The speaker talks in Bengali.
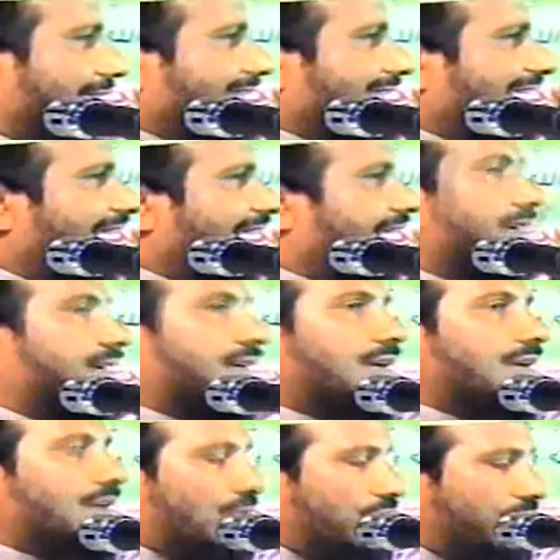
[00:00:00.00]
নিজে
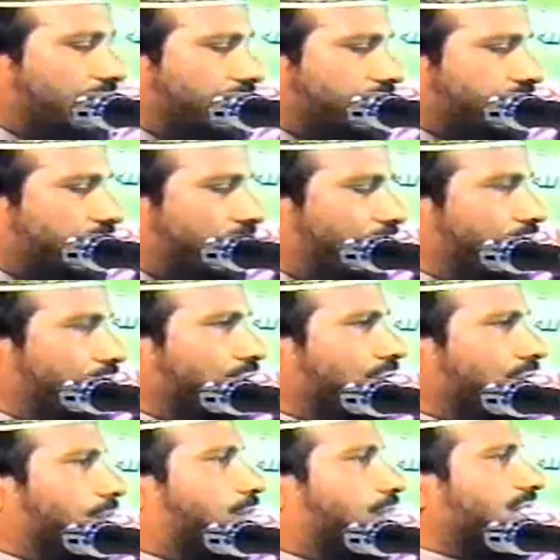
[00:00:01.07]
উনিশশো
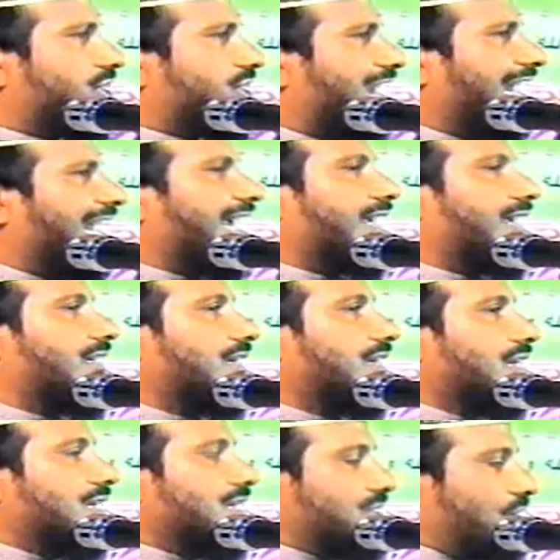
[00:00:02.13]
সালে
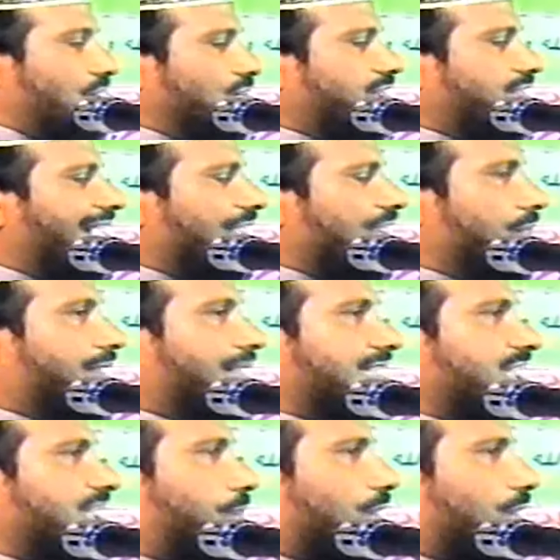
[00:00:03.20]
সৌদি আরব গেছি